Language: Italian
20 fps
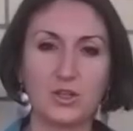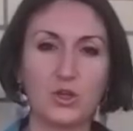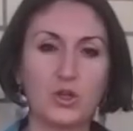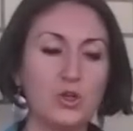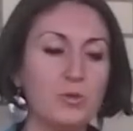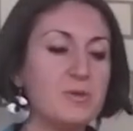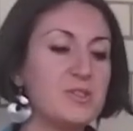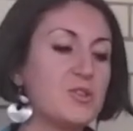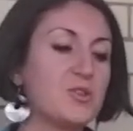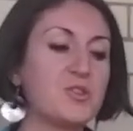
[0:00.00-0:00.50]

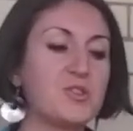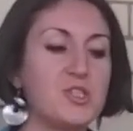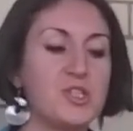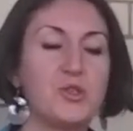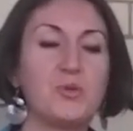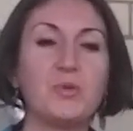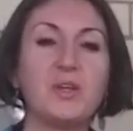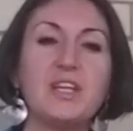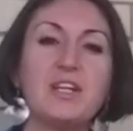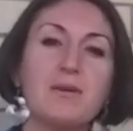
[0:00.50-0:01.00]
Come
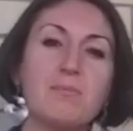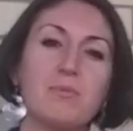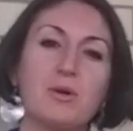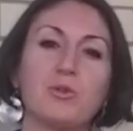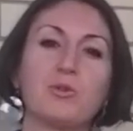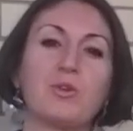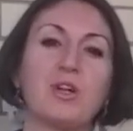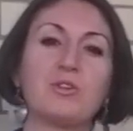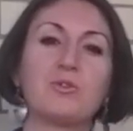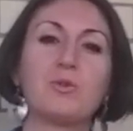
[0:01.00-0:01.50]
sostituire in
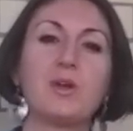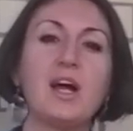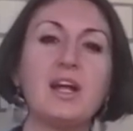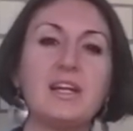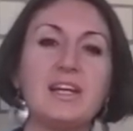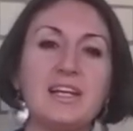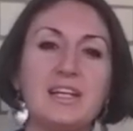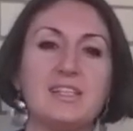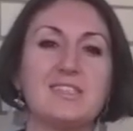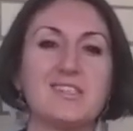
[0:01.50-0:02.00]
modo
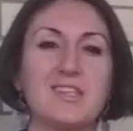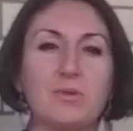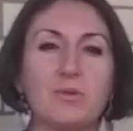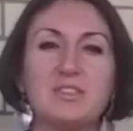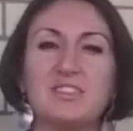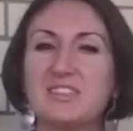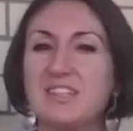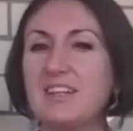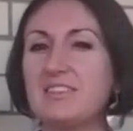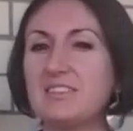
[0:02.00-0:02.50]
naturale il
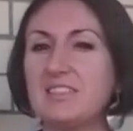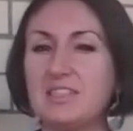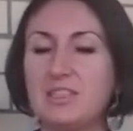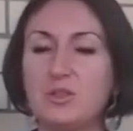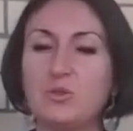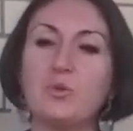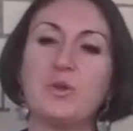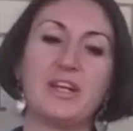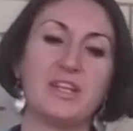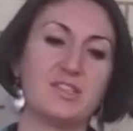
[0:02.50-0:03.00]
sequestrante
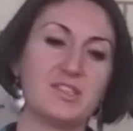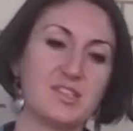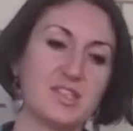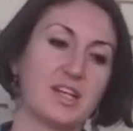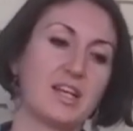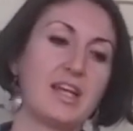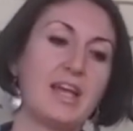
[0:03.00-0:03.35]
di durezza,